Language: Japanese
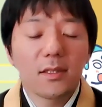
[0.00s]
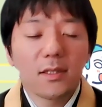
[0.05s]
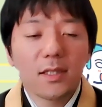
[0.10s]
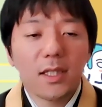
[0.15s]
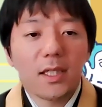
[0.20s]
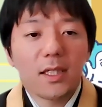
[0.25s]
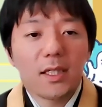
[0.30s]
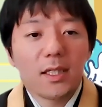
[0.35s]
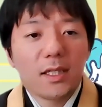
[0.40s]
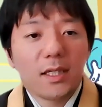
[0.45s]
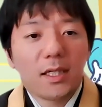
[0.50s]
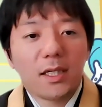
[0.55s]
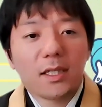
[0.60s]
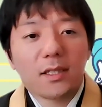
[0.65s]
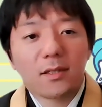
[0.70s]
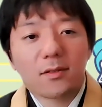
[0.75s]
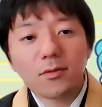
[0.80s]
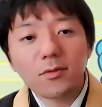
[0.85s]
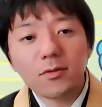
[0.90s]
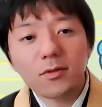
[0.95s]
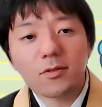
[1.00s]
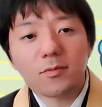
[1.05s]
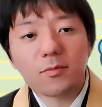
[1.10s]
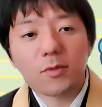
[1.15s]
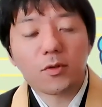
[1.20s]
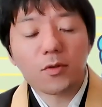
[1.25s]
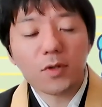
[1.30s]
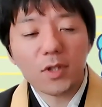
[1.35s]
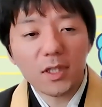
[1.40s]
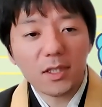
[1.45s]
で、えー、というの
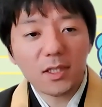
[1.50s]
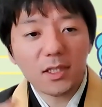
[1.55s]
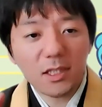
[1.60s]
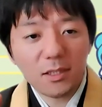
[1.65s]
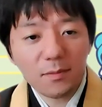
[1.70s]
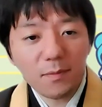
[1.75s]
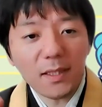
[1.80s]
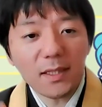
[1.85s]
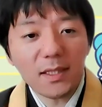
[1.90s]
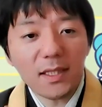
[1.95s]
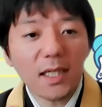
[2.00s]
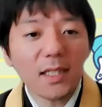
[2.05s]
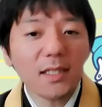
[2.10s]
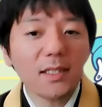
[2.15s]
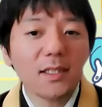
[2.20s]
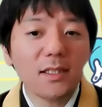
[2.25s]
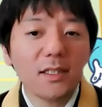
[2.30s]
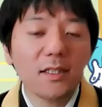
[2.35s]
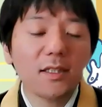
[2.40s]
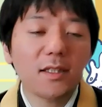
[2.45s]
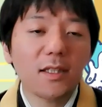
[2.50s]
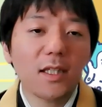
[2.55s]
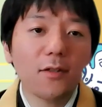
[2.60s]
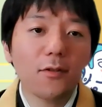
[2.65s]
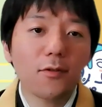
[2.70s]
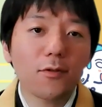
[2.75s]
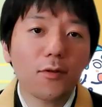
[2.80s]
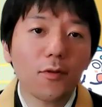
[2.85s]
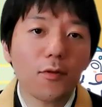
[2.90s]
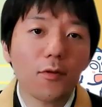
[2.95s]
も、これ一番大事にしてい
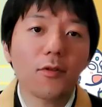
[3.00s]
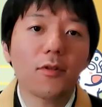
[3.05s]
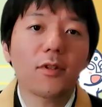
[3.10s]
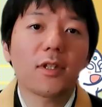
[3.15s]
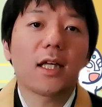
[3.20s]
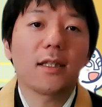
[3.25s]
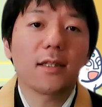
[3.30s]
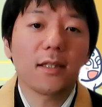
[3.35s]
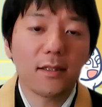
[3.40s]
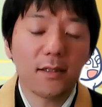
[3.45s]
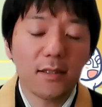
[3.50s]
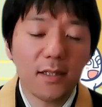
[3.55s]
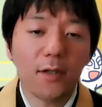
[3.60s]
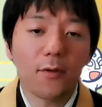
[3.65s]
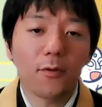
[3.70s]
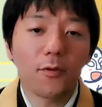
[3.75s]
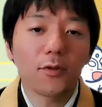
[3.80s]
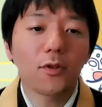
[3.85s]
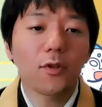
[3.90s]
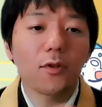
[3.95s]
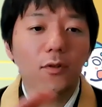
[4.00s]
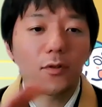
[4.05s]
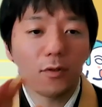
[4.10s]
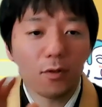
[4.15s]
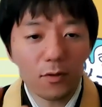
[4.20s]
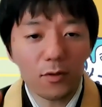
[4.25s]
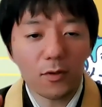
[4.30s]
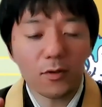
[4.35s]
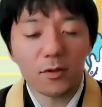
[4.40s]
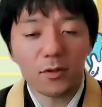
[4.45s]
るところなんですね。お浄
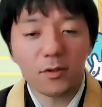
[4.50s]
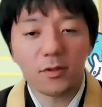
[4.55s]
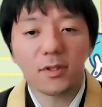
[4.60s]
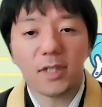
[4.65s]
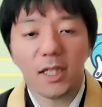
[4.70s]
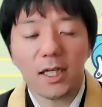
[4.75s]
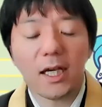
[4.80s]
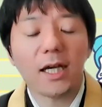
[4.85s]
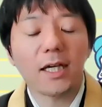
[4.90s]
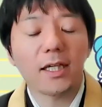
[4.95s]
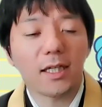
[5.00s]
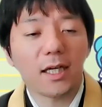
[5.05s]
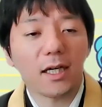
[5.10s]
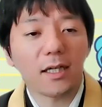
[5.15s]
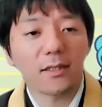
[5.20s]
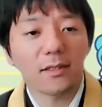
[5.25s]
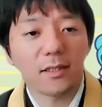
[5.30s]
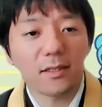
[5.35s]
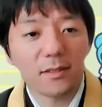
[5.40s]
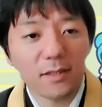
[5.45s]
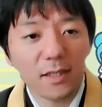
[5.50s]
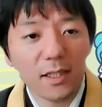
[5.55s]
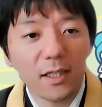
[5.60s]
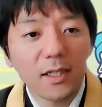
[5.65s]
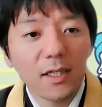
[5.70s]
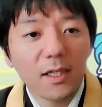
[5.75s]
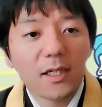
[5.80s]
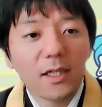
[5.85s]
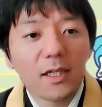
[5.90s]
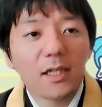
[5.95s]
土という世界観です
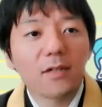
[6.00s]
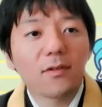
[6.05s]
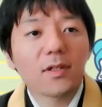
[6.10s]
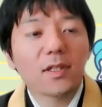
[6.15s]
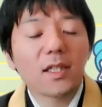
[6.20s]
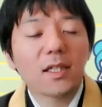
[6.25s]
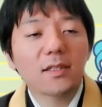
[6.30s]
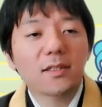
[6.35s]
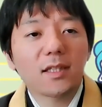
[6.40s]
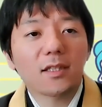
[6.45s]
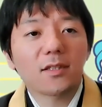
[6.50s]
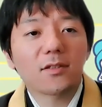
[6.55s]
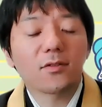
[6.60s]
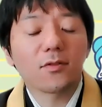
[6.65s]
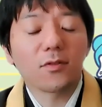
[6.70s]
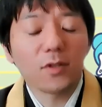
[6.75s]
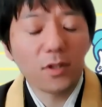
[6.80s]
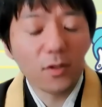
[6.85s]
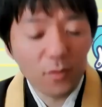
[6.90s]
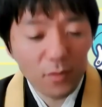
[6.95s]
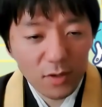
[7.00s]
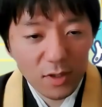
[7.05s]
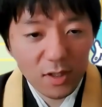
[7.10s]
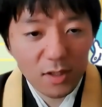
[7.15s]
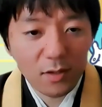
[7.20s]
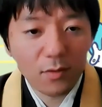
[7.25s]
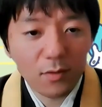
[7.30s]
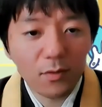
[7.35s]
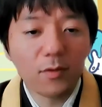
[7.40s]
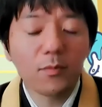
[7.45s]
ね。えー、私たちの
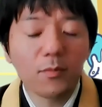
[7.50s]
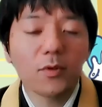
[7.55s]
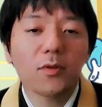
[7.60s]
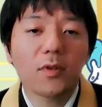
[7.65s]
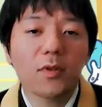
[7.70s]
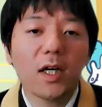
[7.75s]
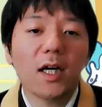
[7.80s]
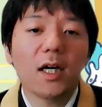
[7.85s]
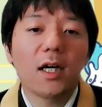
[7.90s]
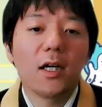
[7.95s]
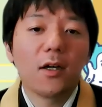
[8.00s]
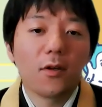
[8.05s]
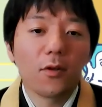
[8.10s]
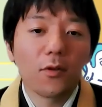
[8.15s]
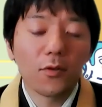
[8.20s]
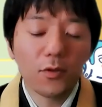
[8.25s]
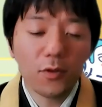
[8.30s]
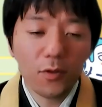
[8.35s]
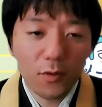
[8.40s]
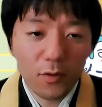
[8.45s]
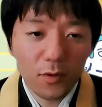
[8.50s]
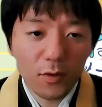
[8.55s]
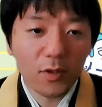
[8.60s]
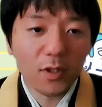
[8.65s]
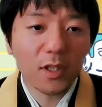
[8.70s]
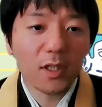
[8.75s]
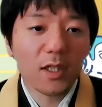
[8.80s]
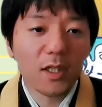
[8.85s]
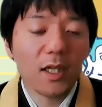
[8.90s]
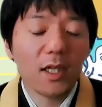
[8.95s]
命というものがお浄土
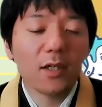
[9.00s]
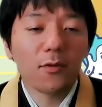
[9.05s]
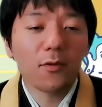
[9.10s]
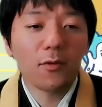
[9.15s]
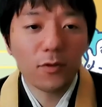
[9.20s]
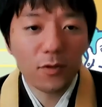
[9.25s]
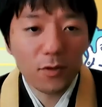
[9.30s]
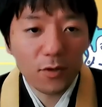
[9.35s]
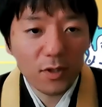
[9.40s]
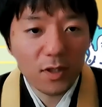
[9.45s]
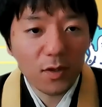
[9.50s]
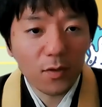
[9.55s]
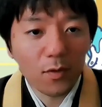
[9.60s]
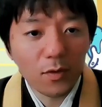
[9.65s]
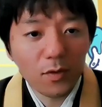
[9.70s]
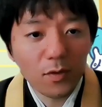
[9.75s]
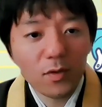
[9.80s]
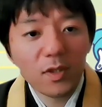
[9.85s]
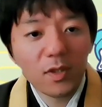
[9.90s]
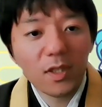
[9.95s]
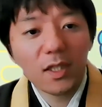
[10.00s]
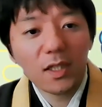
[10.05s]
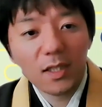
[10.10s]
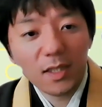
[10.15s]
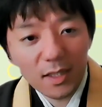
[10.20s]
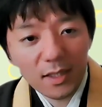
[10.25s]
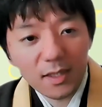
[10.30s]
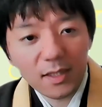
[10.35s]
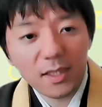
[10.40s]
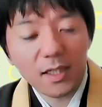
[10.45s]
に、えー、往生して仏に
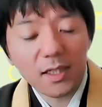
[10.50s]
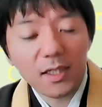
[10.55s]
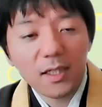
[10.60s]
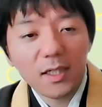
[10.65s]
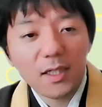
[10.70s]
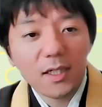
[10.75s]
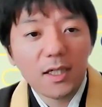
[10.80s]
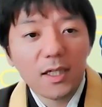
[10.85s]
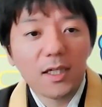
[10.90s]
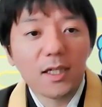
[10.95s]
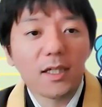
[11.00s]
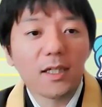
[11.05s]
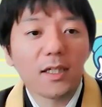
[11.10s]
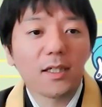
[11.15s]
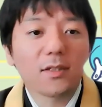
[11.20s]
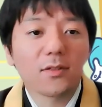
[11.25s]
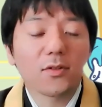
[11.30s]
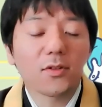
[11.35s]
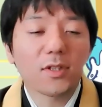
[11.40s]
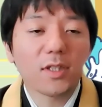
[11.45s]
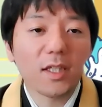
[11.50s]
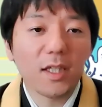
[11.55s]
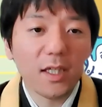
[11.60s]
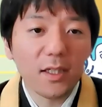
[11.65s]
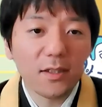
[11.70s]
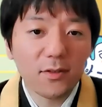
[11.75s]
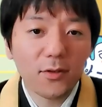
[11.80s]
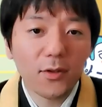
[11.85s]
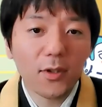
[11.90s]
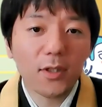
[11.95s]
なって、えー、そして
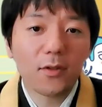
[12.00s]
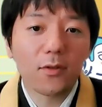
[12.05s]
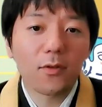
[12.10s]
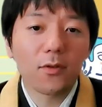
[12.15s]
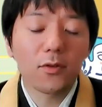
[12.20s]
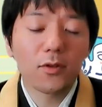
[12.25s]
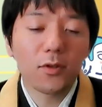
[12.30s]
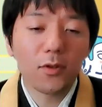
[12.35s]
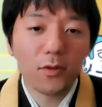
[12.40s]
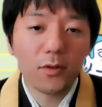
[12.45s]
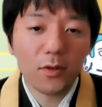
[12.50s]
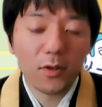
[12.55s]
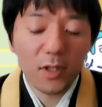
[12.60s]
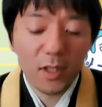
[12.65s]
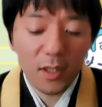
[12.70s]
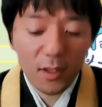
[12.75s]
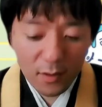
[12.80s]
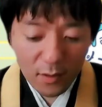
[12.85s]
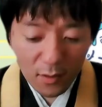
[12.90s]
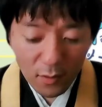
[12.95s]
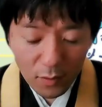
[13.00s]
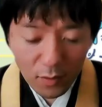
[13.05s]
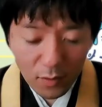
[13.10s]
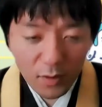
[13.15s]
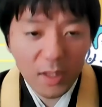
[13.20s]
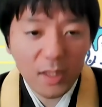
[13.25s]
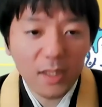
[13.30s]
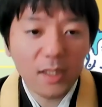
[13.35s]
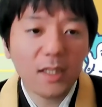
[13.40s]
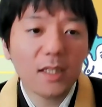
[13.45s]
幻想エコお浄土で
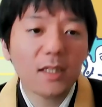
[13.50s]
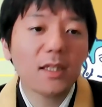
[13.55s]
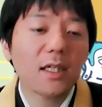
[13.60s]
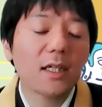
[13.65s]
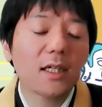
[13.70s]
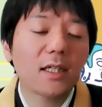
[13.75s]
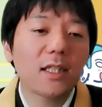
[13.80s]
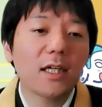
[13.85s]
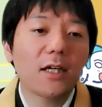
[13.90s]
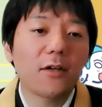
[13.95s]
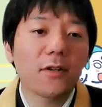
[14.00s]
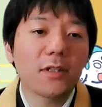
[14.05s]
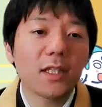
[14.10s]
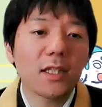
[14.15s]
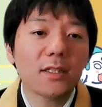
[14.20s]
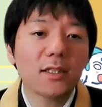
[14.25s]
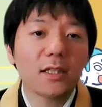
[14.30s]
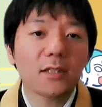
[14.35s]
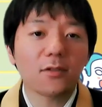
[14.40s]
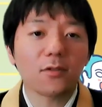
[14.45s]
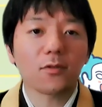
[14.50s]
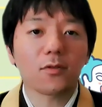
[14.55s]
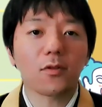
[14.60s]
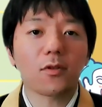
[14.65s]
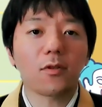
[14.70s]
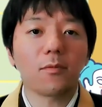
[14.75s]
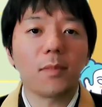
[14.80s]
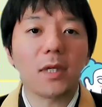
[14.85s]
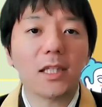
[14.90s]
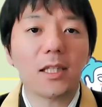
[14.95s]
仏になった方は私たちのと
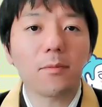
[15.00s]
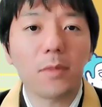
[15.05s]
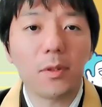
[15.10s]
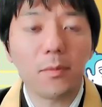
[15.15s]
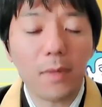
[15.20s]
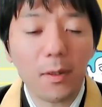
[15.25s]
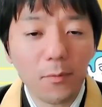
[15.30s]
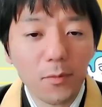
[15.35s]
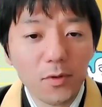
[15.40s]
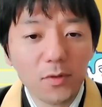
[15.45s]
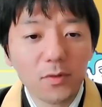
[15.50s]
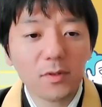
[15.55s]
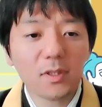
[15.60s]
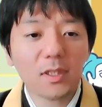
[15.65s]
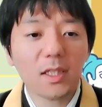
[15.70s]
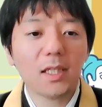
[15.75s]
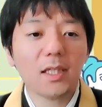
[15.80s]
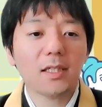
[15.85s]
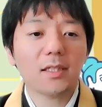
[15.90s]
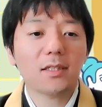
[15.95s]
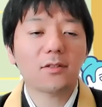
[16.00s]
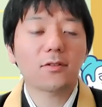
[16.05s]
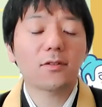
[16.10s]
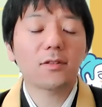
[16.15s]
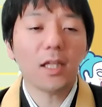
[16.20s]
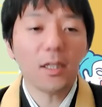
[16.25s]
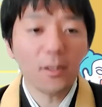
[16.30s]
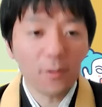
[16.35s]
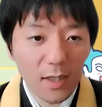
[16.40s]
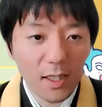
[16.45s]
ころまた見守って
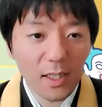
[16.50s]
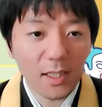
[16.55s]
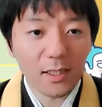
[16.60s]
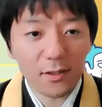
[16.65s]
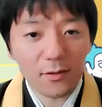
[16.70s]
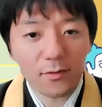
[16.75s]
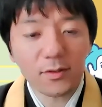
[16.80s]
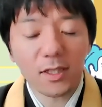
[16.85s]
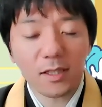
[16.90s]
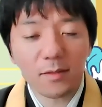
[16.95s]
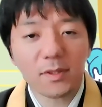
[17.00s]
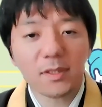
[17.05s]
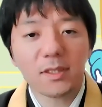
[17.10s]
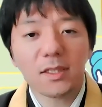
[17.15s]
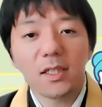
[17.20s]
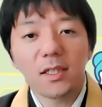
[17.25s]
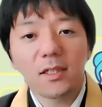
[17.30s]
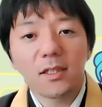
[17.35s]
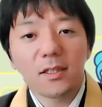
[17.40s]
くれるわけでございます。